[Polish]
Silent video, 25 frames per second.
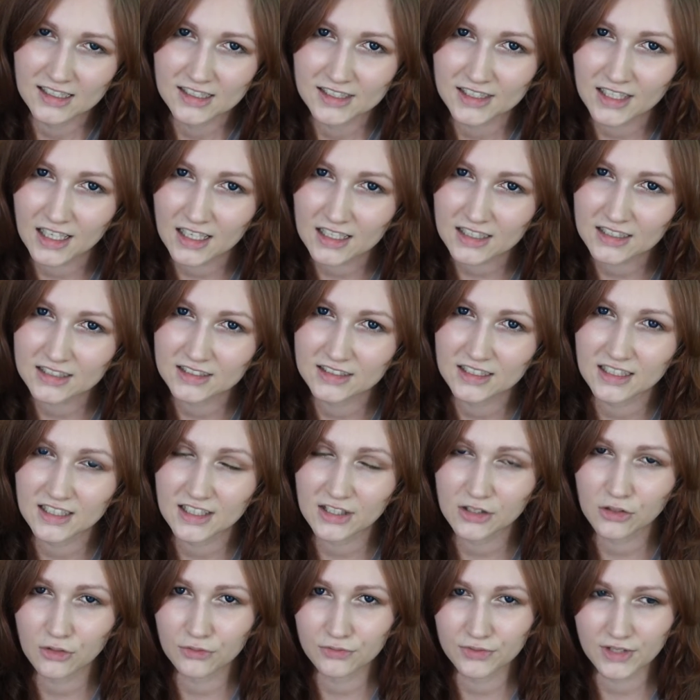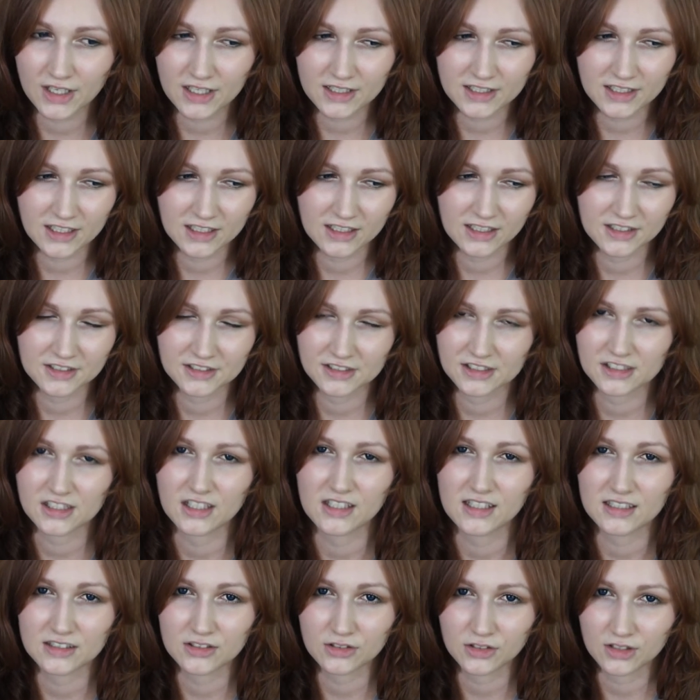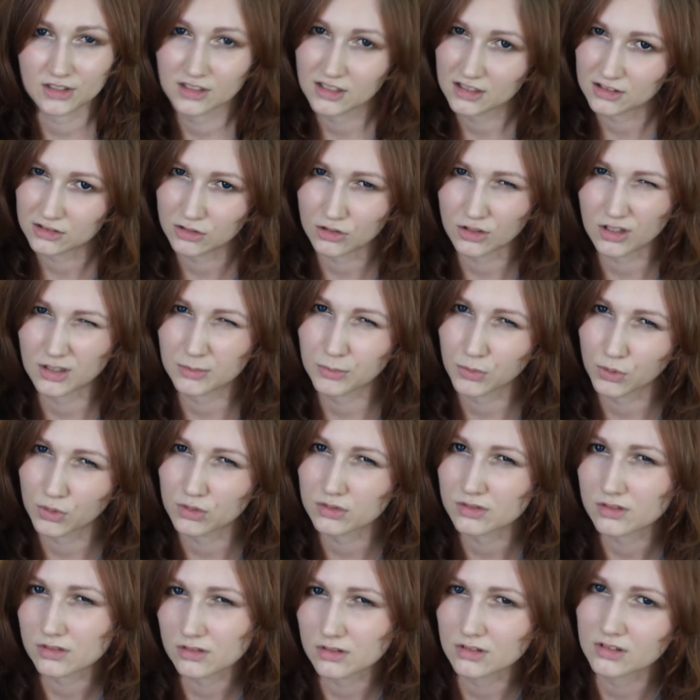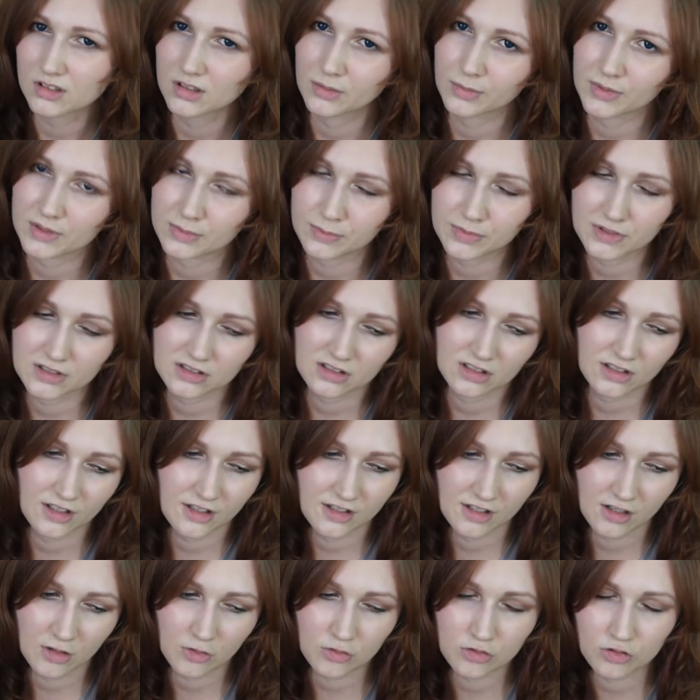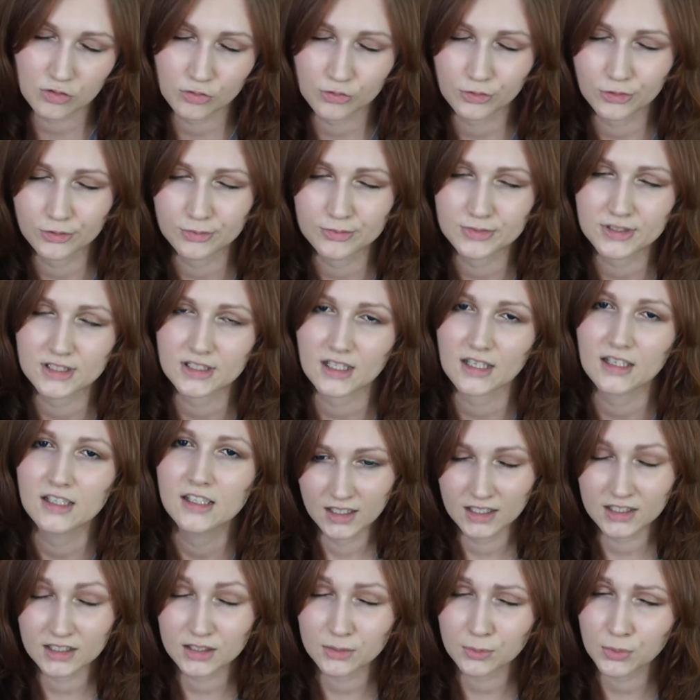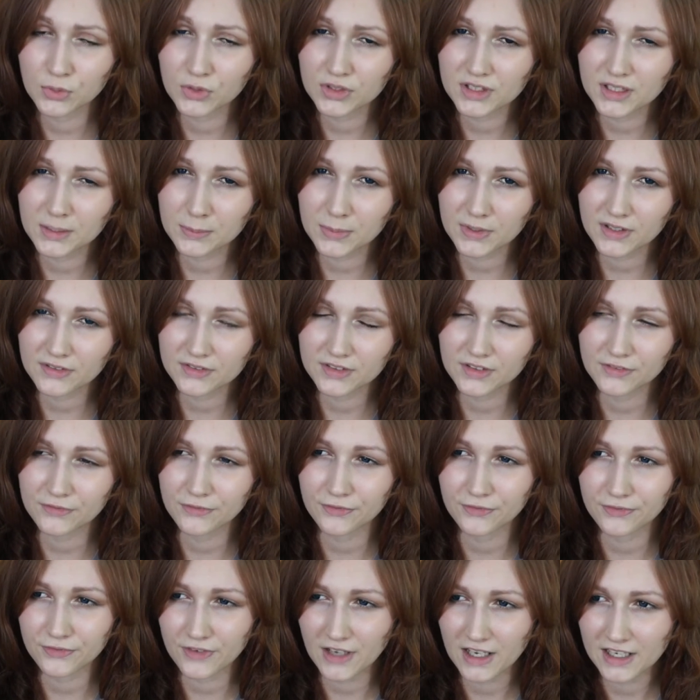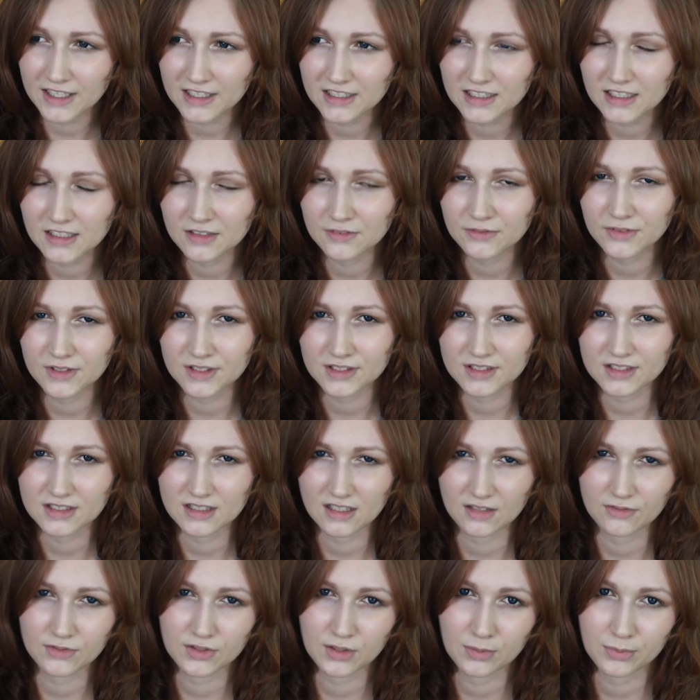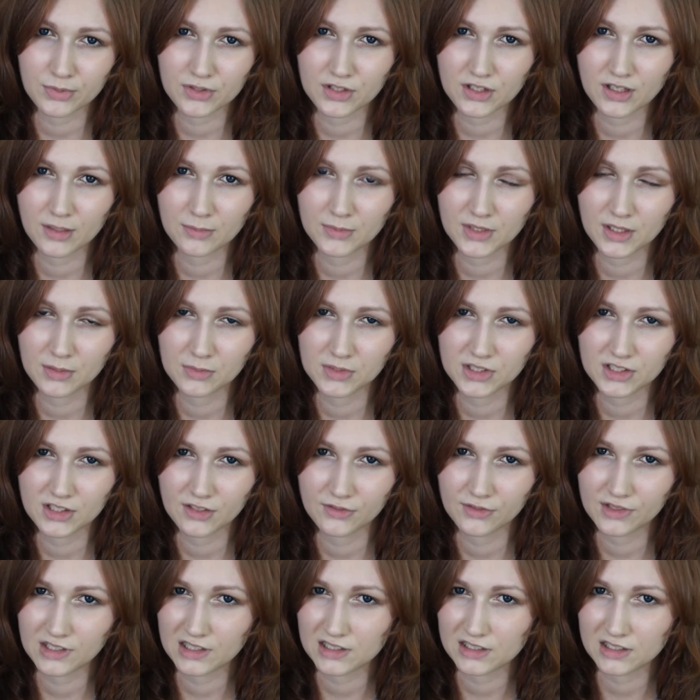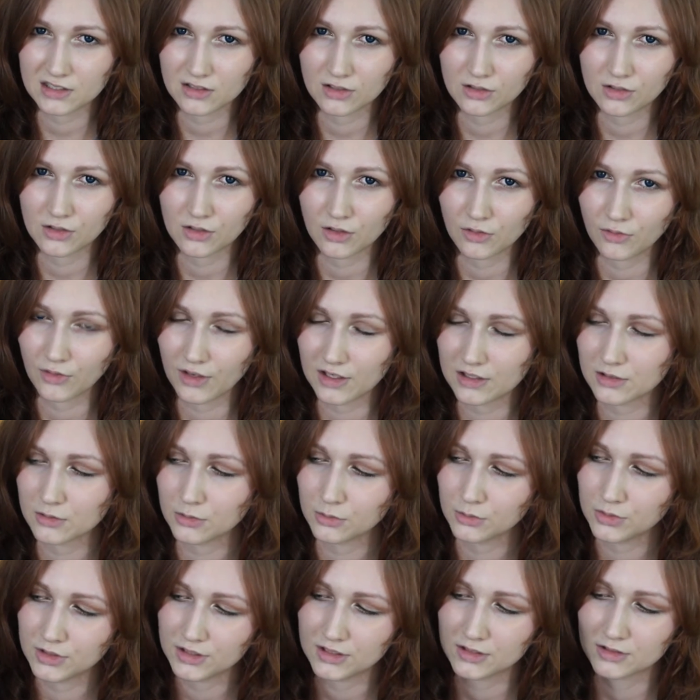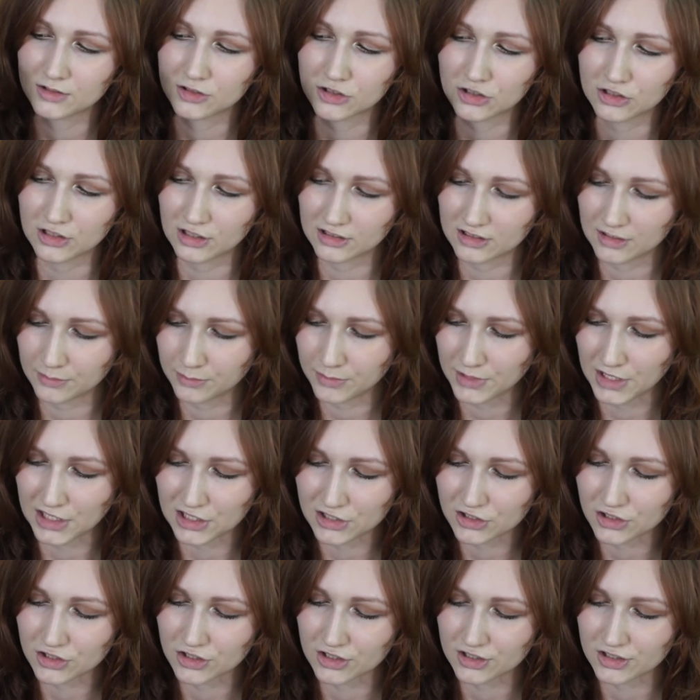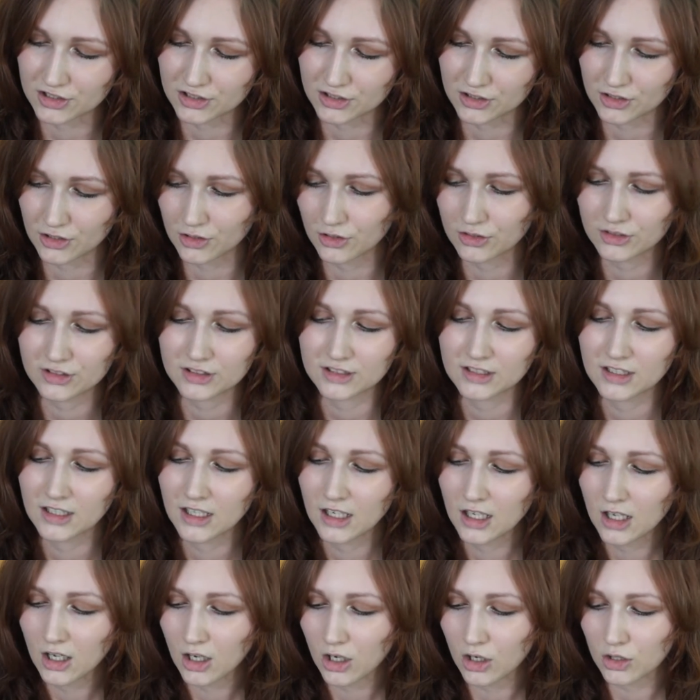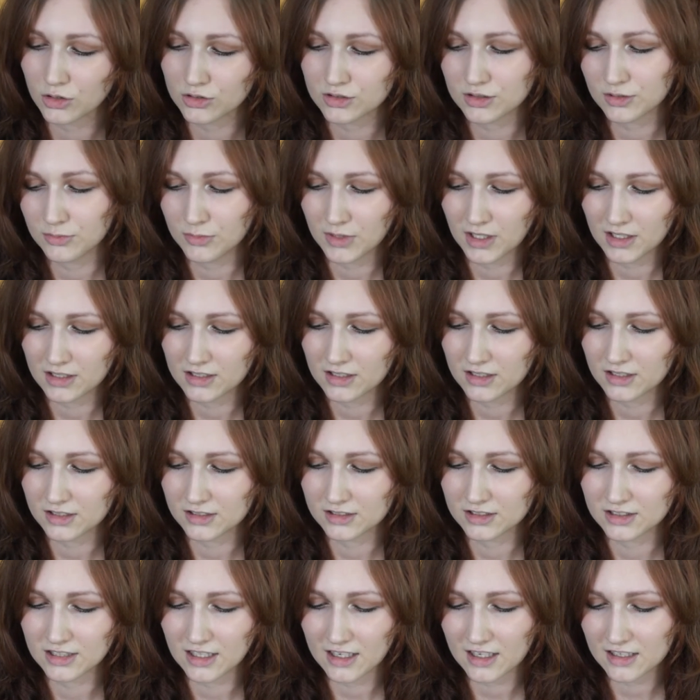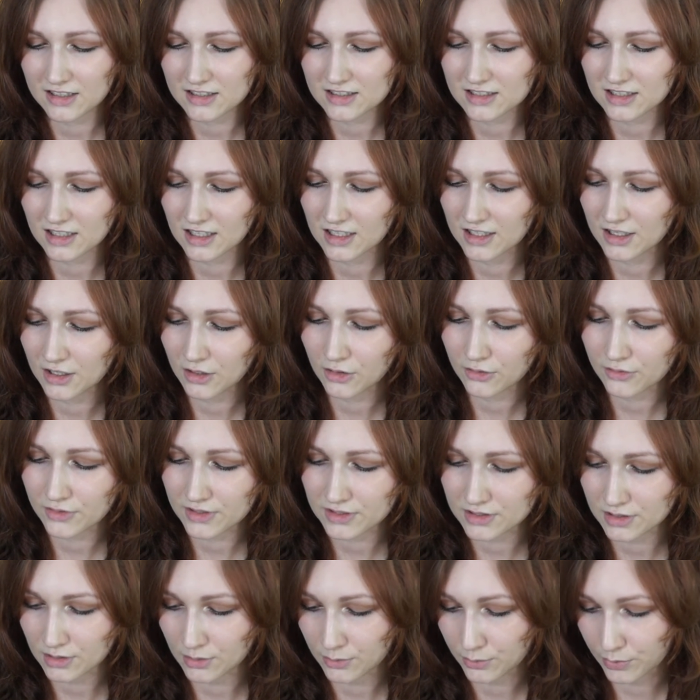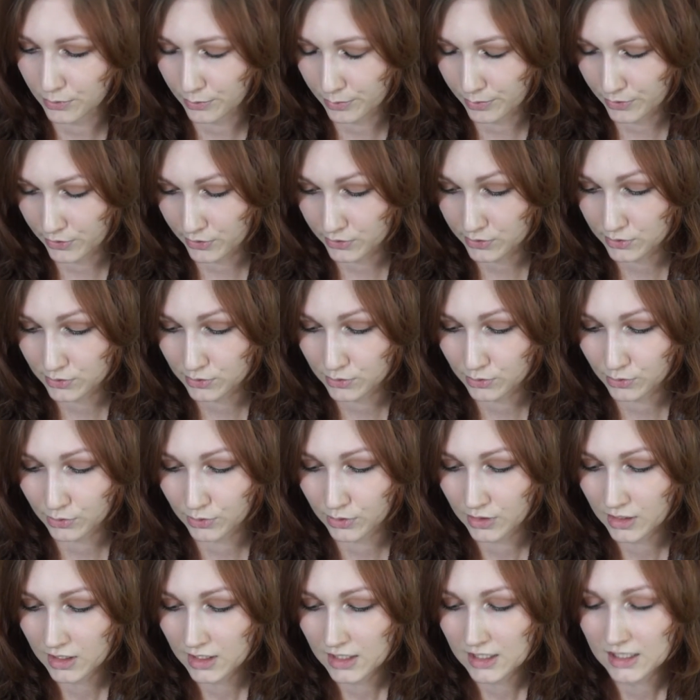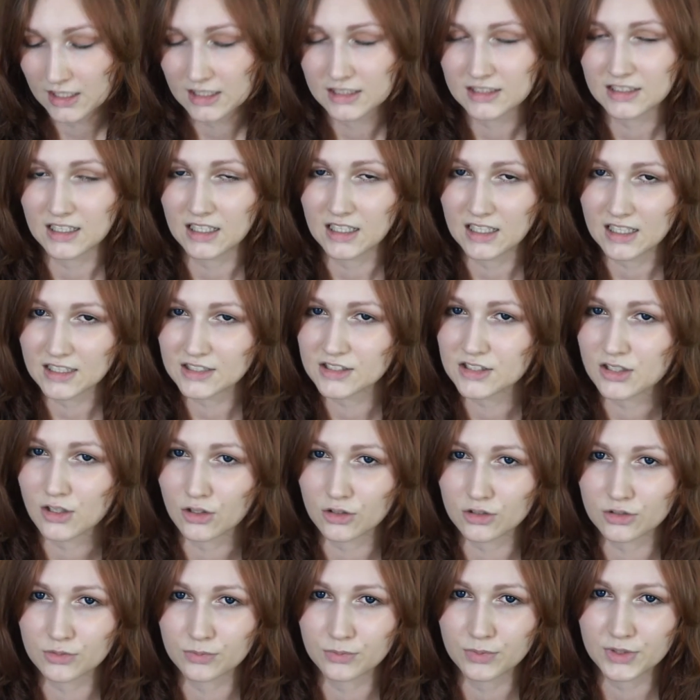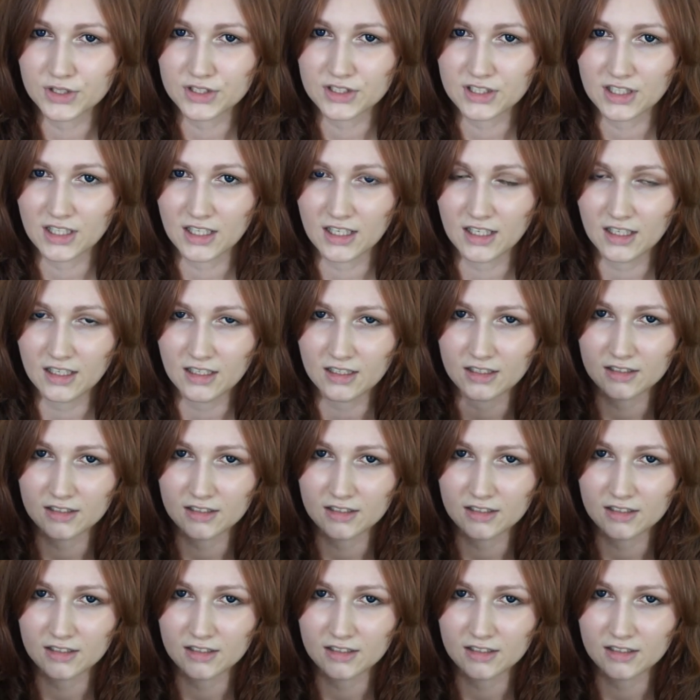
jak na jego wiek 11 lat to jednak trochę było to niebezpieczne, nie oszukujmy się. I to było naprawdę fajne, więc zawsze przyjemnie mi się wraca do Hogwartu i czyta te pierwsze strony o tym, jak Darsleyowie są po prostu dalece od bycia